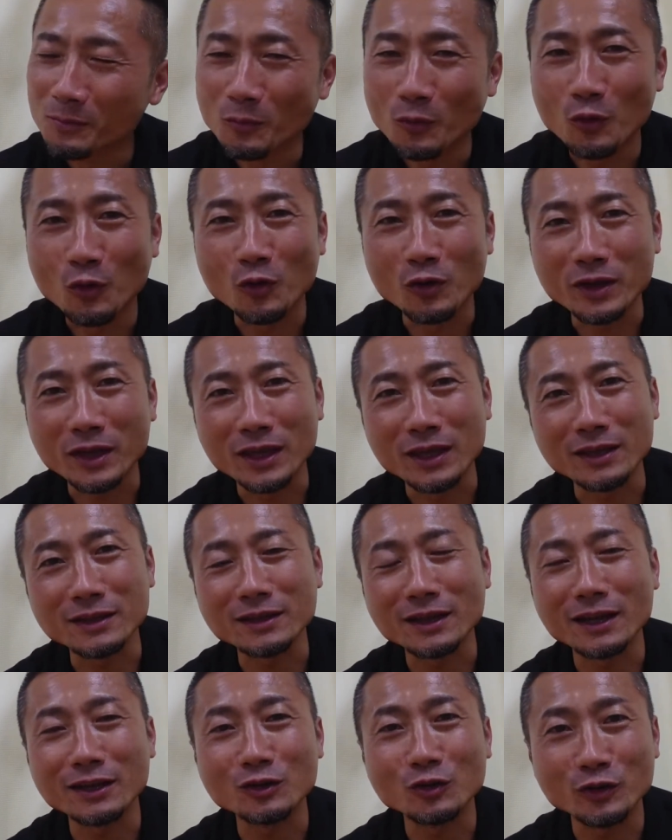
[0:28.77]
もう携
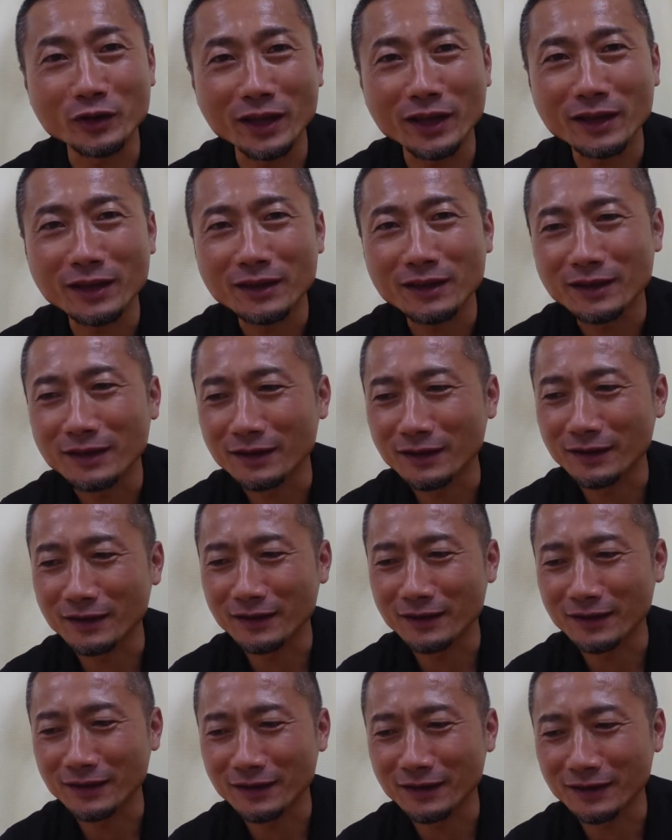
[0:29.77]
帯のね、
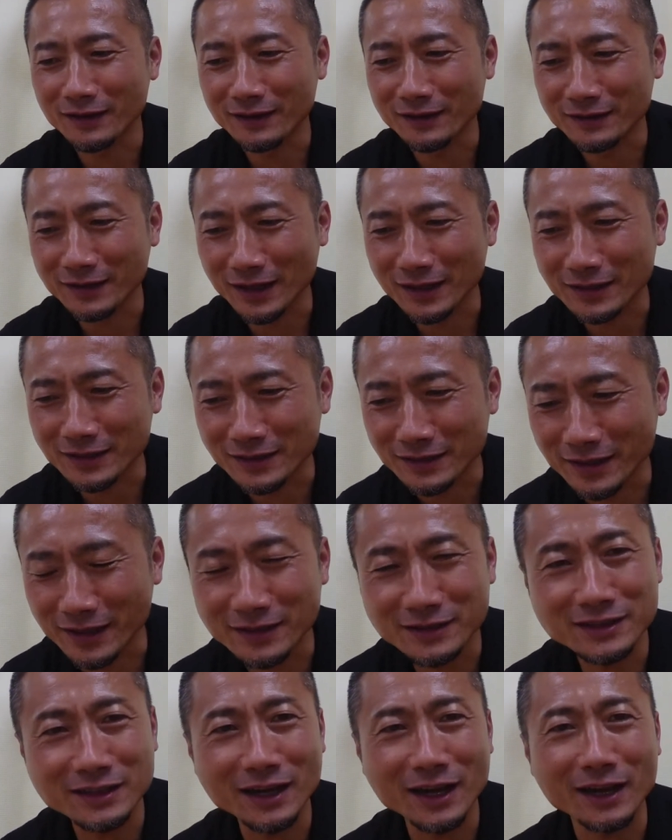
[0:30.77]
えー、何
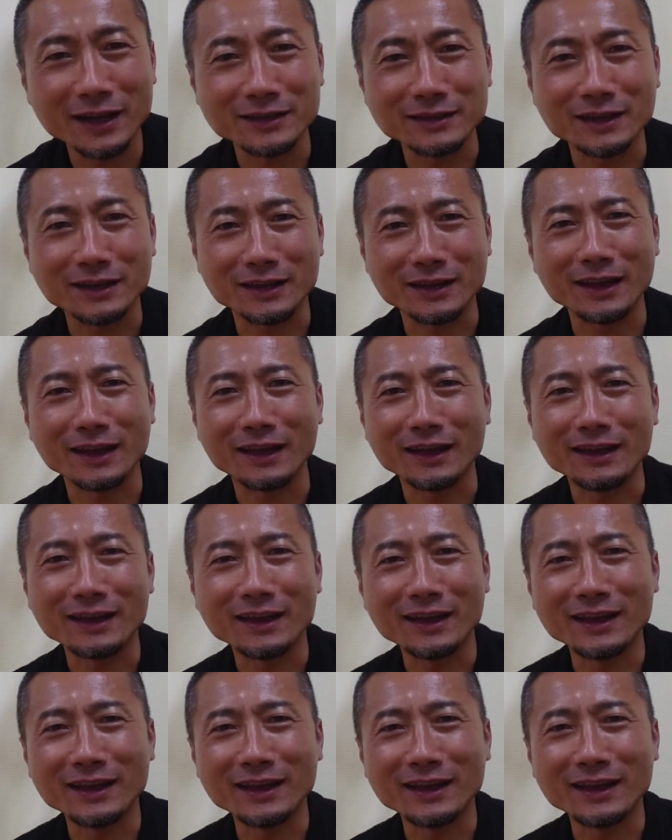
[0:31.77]
電磁波やったっけ、